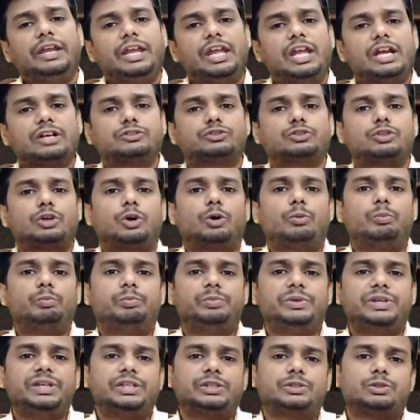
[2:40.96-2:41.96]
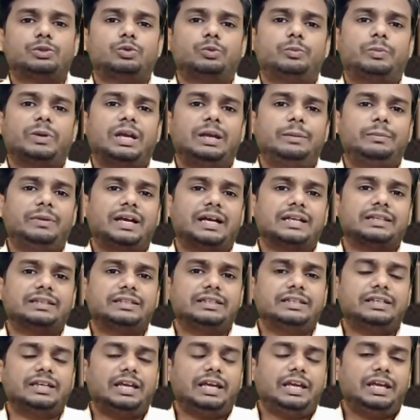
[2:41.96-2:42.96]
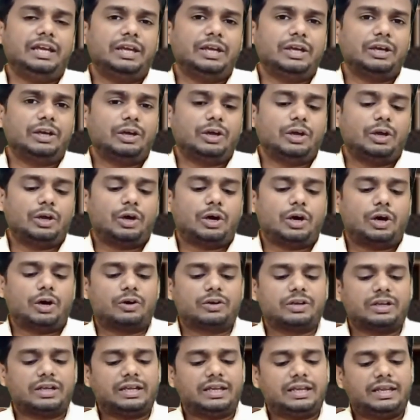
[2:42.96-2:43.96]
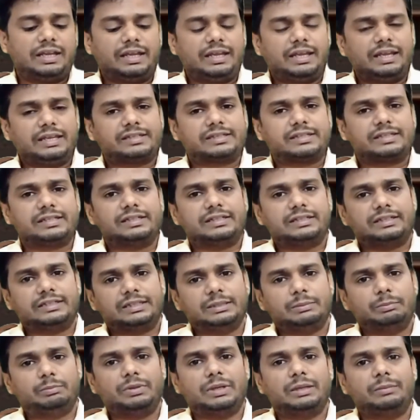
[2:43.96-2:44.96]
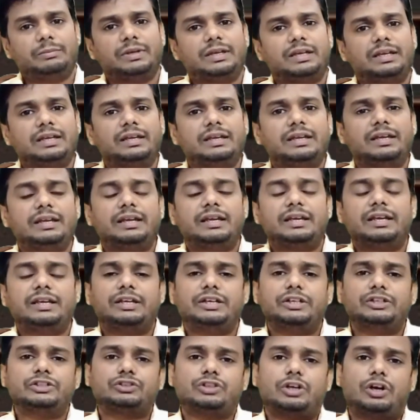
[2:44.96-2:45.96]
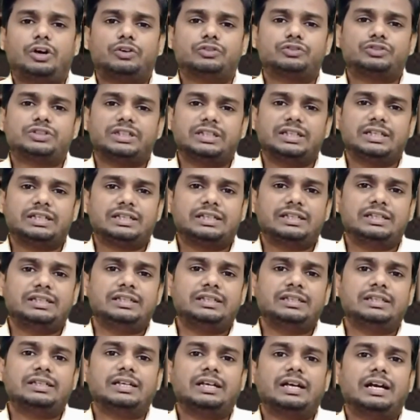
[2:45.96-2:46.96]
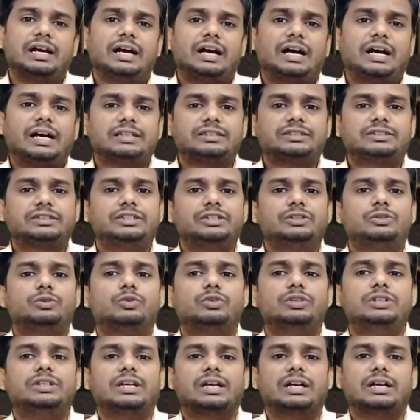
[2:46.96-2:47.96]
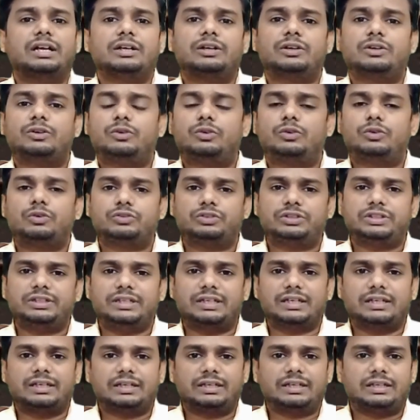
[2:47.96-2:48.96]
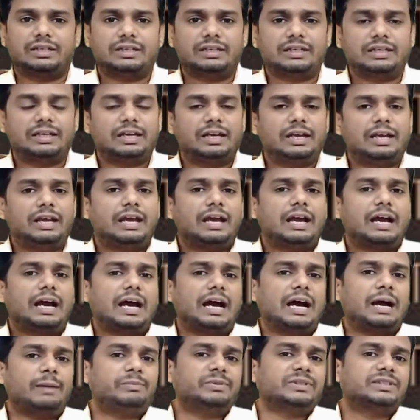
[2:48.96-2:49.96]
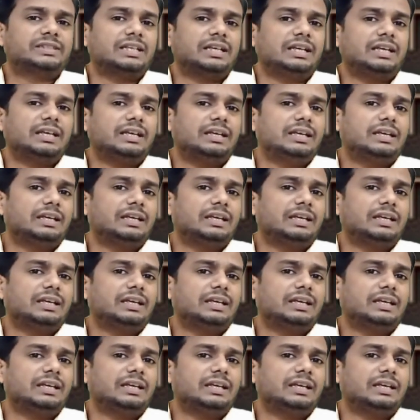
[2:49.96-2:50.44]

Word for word: 120 रुपए में आती है और इस डिब्बे में इस औषधि की 80 गोलियां होती हैं आप इसे